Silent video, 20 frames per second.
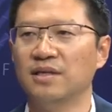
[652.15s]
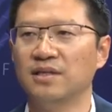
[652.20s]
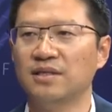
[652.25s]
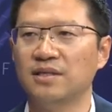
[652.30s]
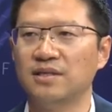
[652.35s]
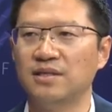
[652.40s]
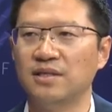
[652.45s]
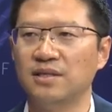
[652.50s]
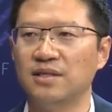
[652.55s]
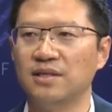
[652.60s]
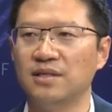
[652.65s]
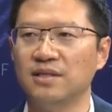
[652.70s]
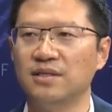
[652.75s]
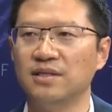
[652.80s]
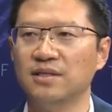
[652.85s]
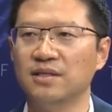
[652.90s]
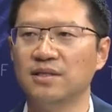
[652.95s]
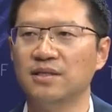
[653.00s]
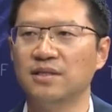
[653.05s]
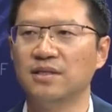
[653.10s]
这些地
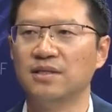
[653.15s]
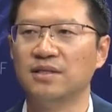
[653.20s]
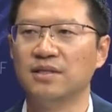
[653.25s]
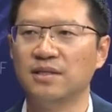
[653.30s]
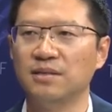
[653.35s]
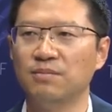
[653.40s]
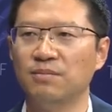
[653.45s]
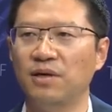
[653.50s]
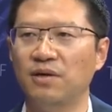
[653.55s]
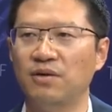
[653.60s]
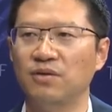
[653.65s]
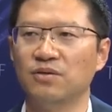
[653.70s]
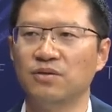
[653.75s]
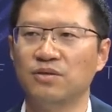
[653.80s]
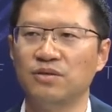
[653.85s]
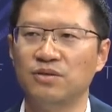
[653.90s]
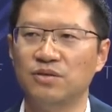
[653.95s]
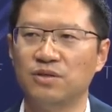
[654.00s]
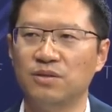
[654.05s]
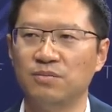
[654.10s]
形地貌
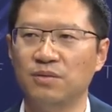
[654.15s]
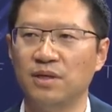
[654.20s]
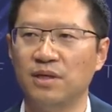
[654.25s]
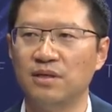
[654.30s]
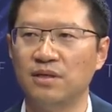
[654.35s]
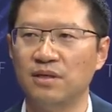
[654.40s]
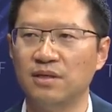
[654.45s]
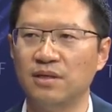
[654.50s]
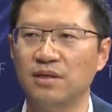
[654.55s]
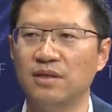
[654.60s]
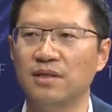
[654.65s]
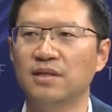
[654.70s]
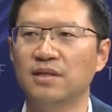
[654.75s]
有什么样的，